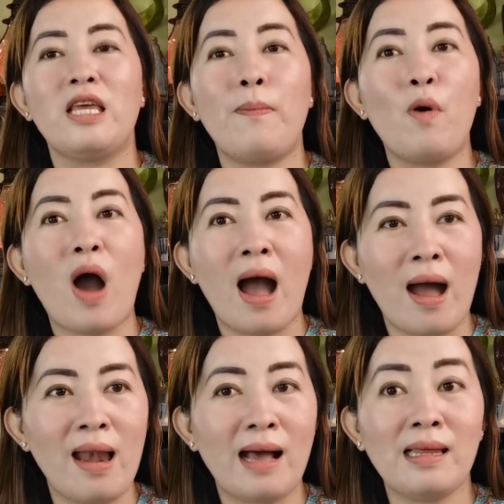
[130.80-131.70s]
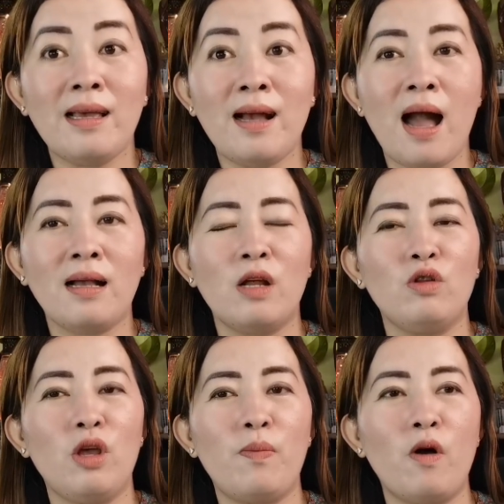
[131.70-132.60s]
Yan po, aalating ka,
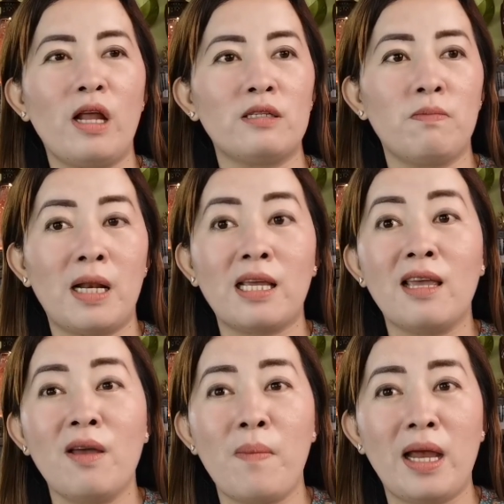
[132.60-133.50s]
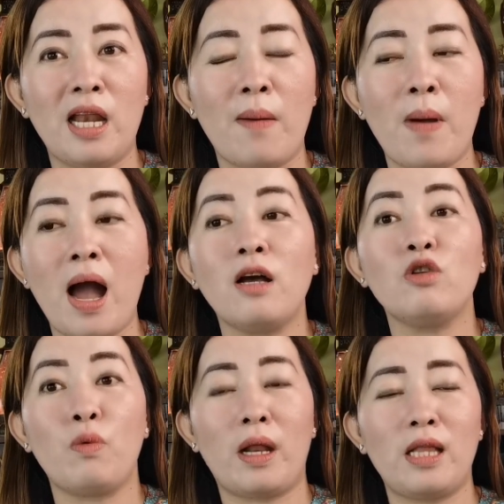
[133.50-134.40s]
ganoon din po nas nagiging mailap ang
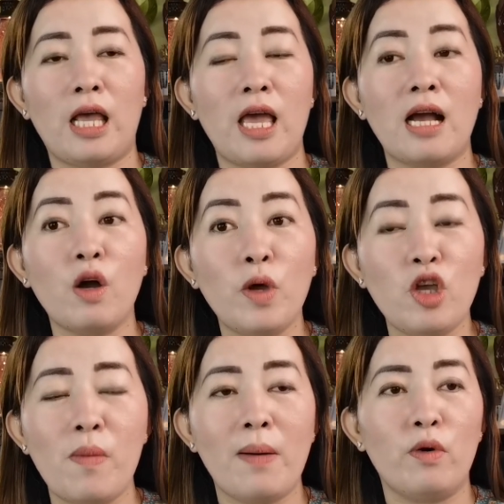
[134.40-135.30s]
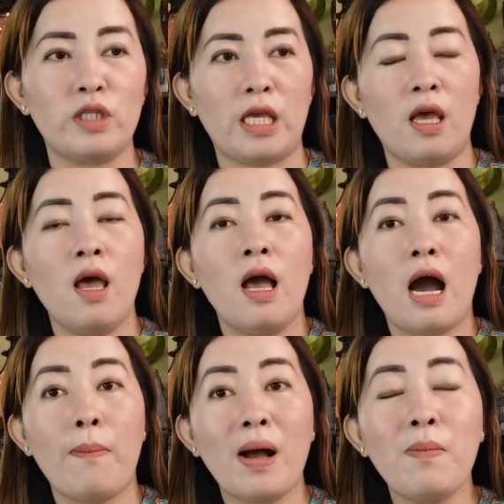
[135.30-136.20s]
swerte. Kaya, gawin nyo, mga bossing.
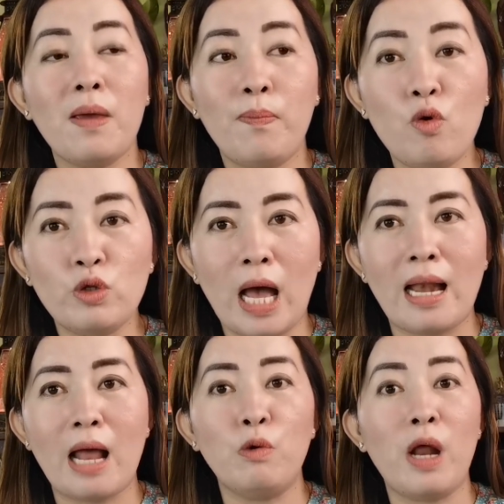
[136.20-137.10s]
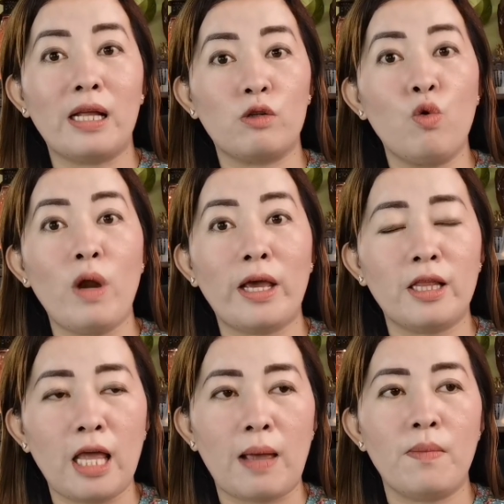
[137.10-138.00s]
Kapag may pusa, lalo na at kulay
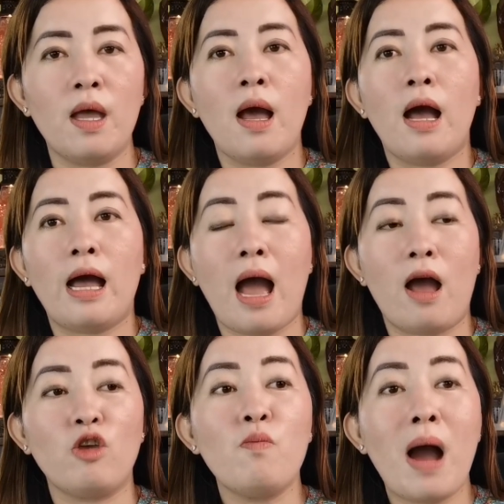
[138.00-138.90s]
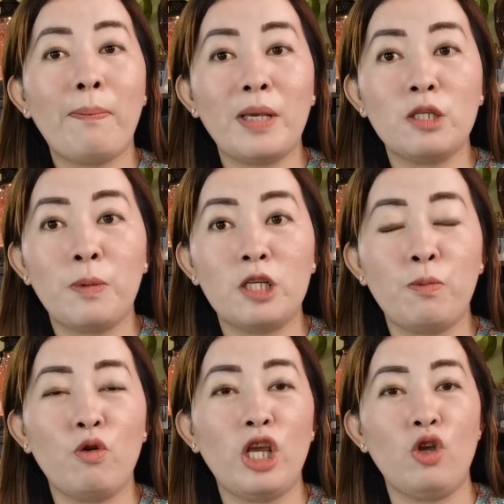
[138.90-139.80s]
itim, uh, yung mga pispis
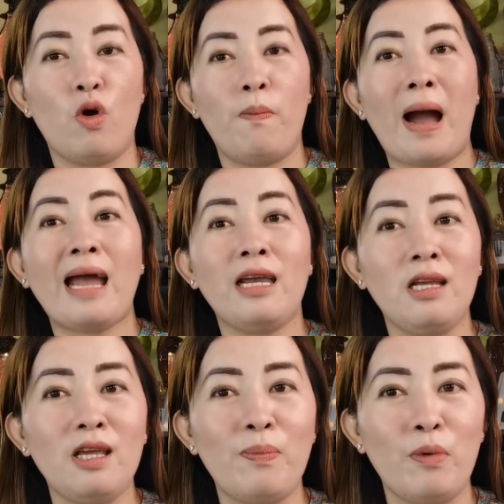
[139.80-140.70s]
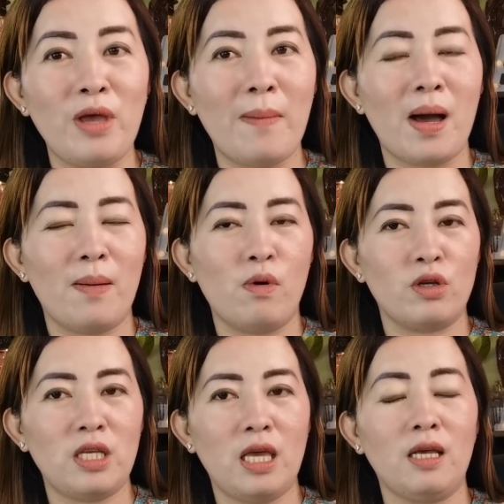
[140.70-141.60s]
-pis po ninyo, pakainin niyo po yan mga
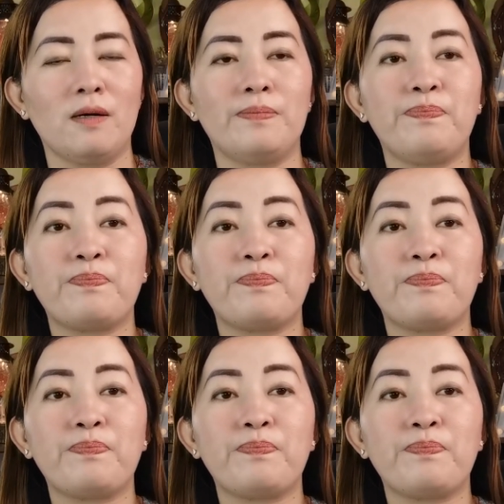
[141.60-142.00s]
bossing.